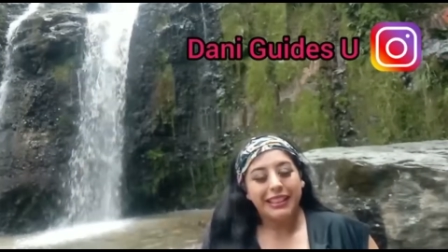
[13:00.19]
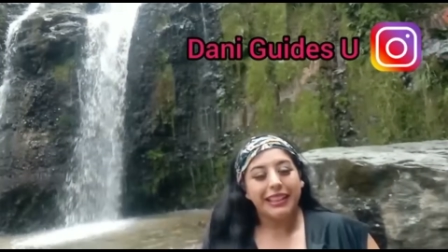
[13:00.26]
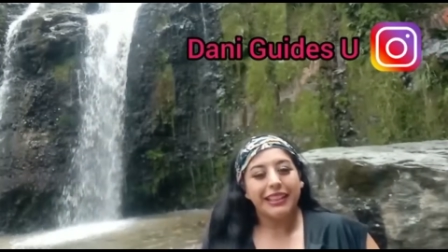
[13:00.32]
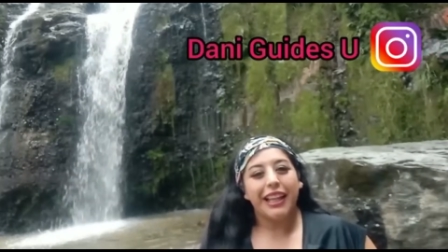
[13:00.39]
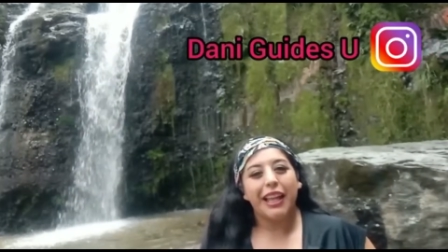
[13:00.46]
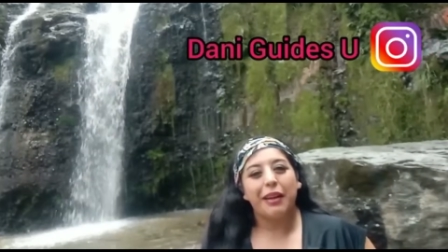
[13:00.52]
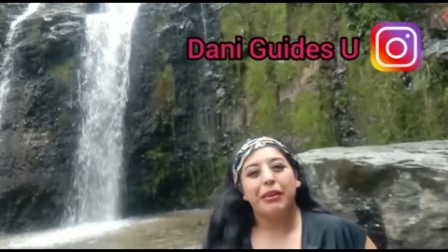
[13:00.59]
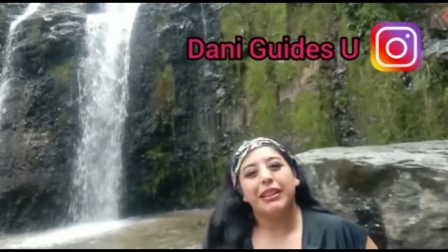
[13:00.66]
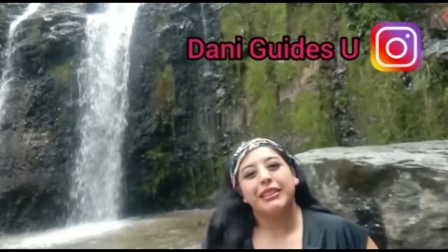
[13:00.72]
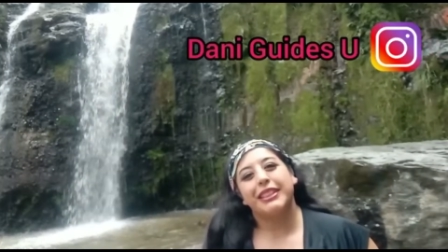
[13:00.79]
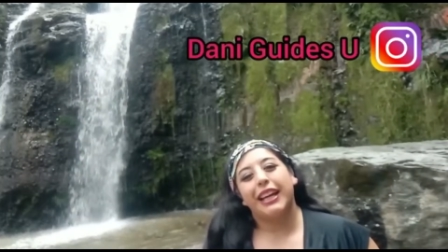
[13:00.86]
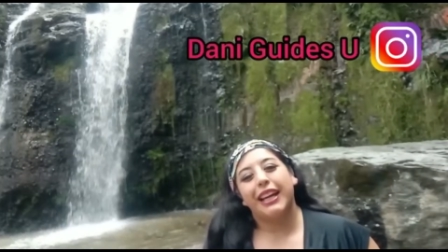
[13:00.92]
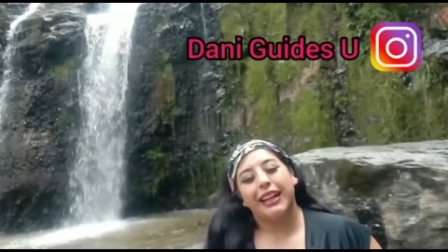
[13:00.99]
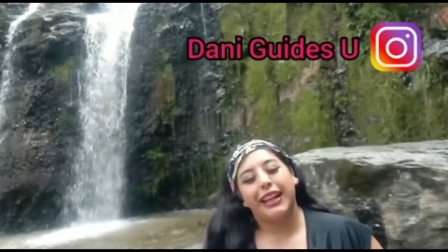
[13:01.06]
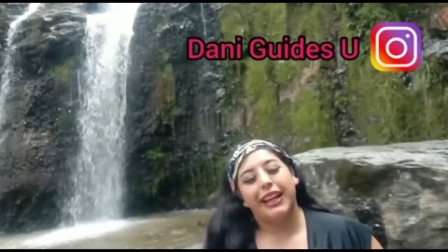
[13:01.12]
Sin nada
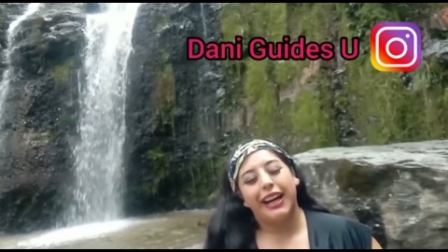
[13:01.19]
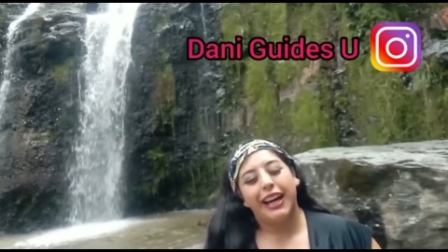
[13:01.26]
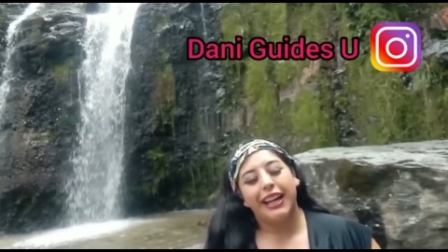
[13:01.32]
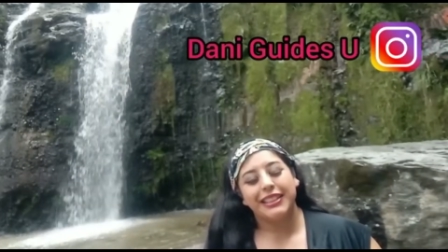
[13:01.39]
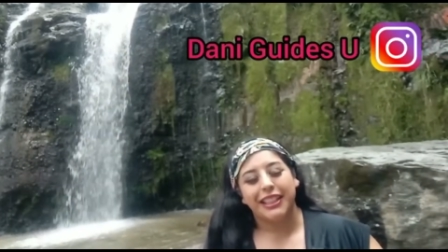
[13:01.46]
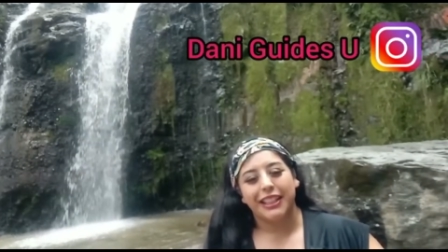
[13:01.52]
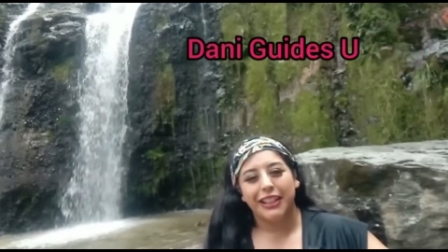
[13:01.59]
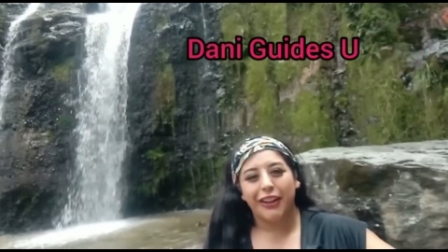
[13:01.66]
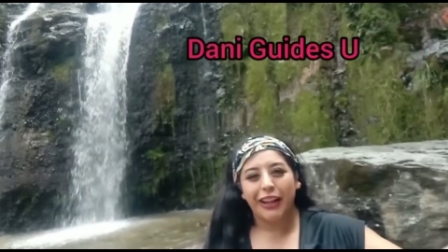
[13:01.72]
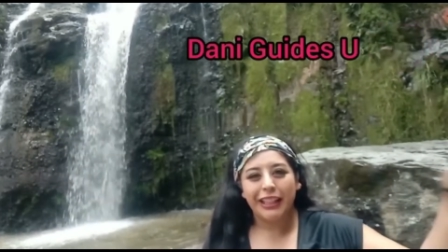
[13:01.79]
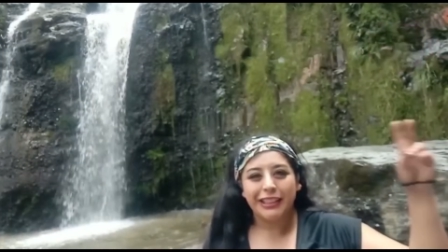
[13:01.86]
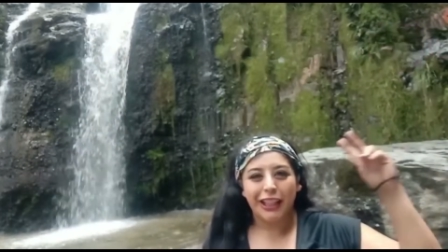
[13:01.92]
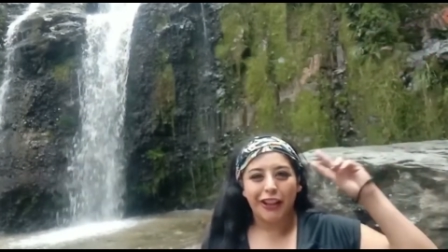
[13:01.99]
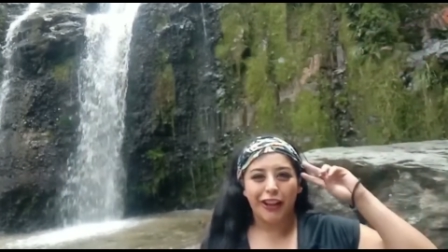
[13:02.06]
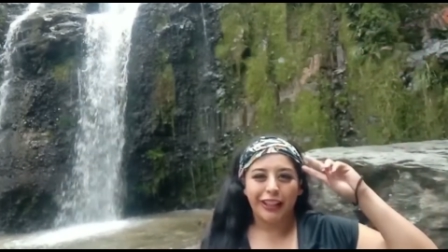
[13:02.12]
más que agregar,
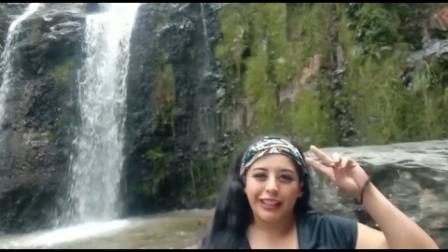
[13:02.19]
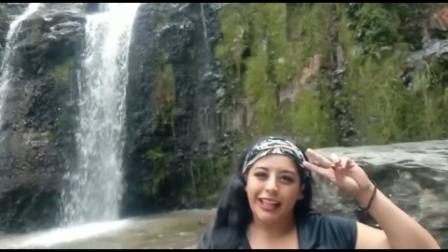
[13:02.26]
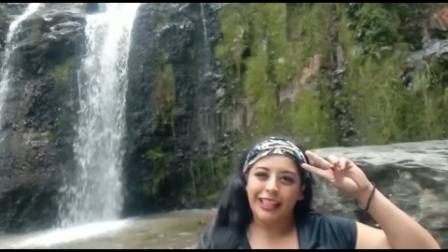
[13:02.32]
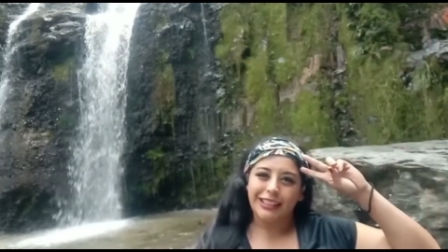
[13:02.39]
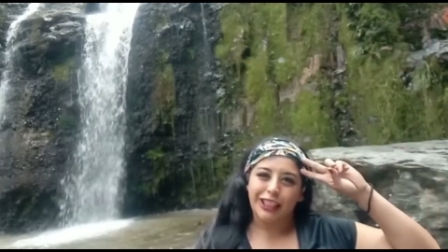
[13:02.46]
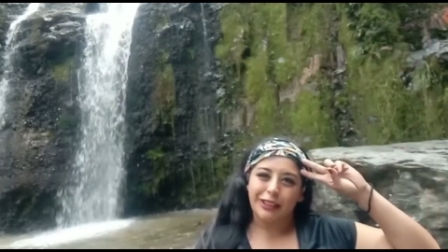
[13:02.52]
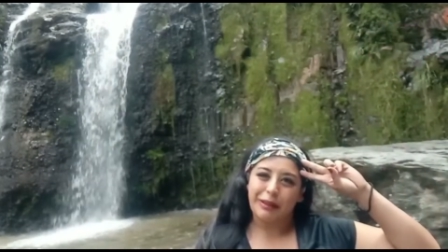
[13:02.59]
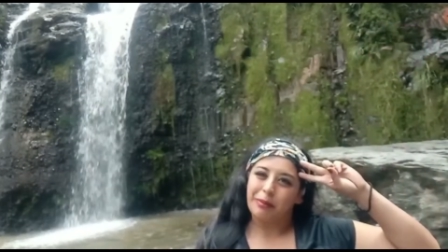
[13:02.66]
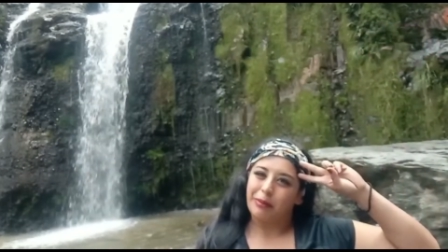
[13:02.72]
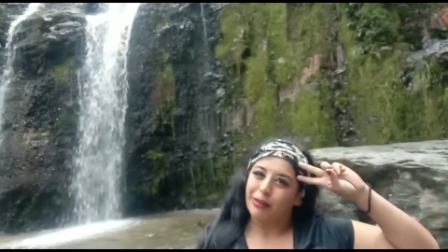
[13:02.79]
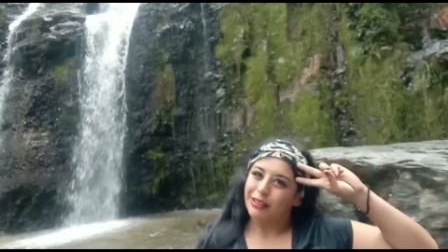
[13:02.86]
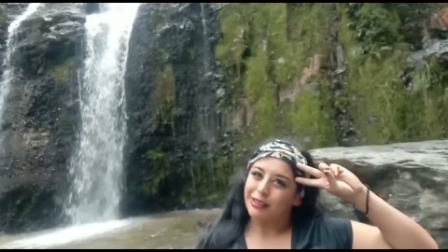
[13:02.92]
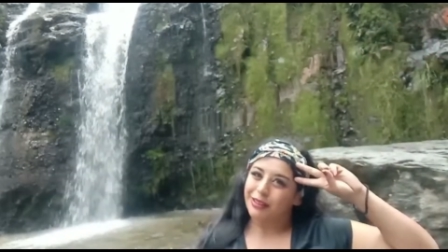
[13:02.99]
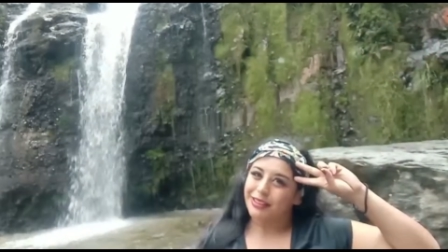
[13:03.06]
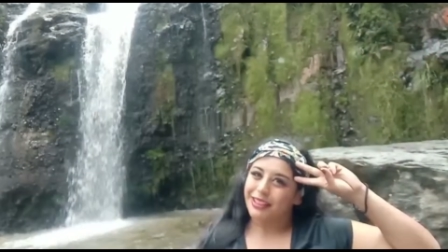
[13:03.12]
señores, señoritas, nos
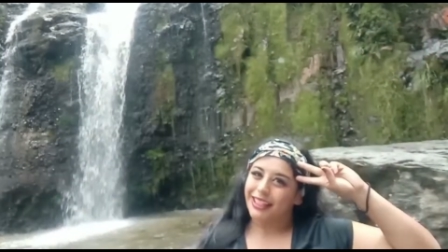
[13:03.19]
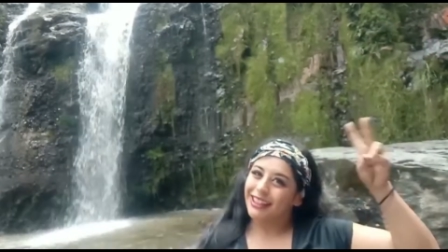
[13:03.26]
vemos en su